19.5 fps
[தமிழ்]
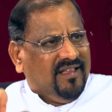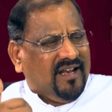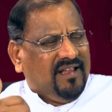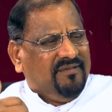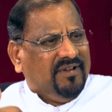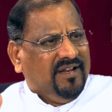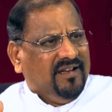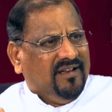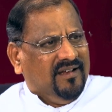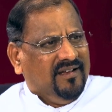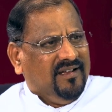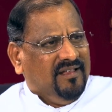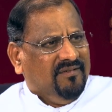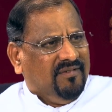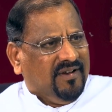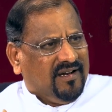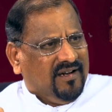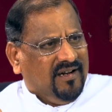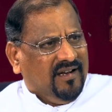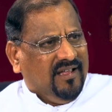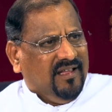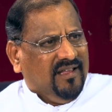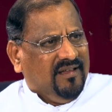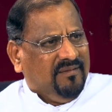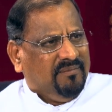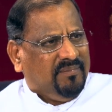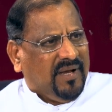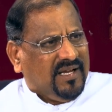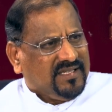இறைவன் இவர்களை
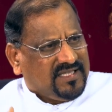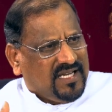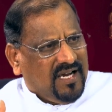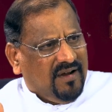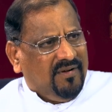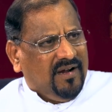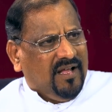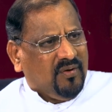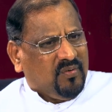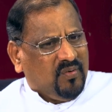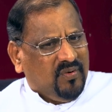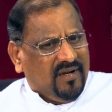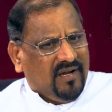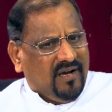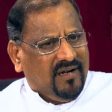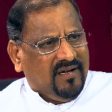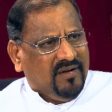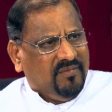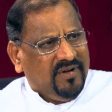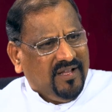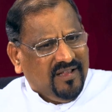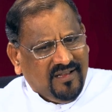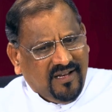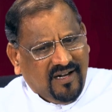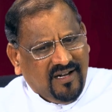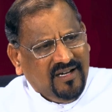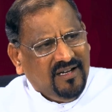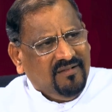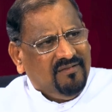பாஸ்கா விழா கொண்டாடணும்னு
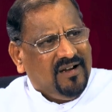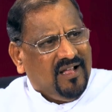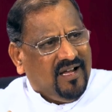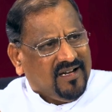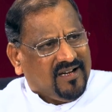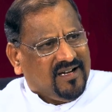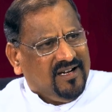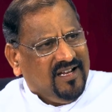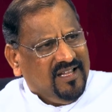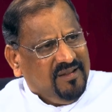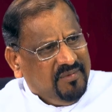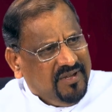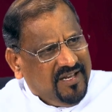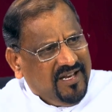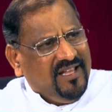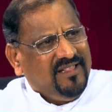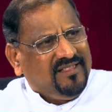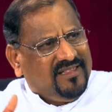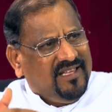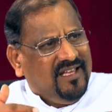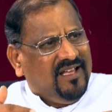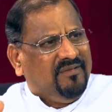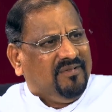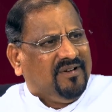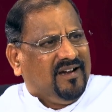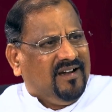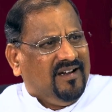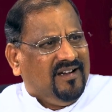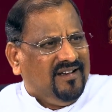இந்த ரெண்டு விழாக்களையும் இணைத்தே
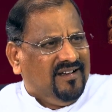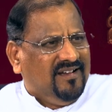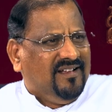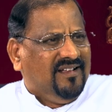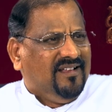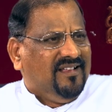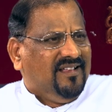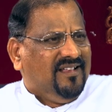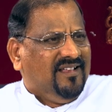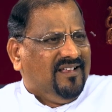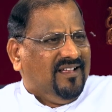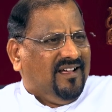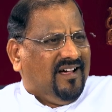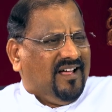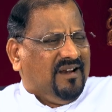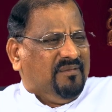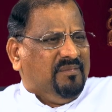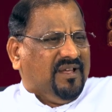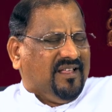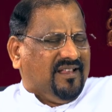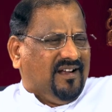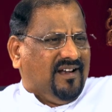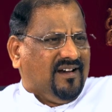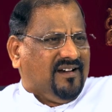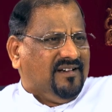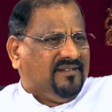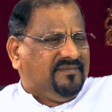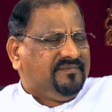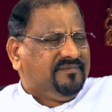அவர்கள்
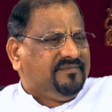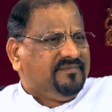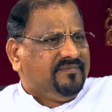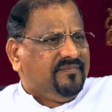ஆரம்பிக்கிறார்கள்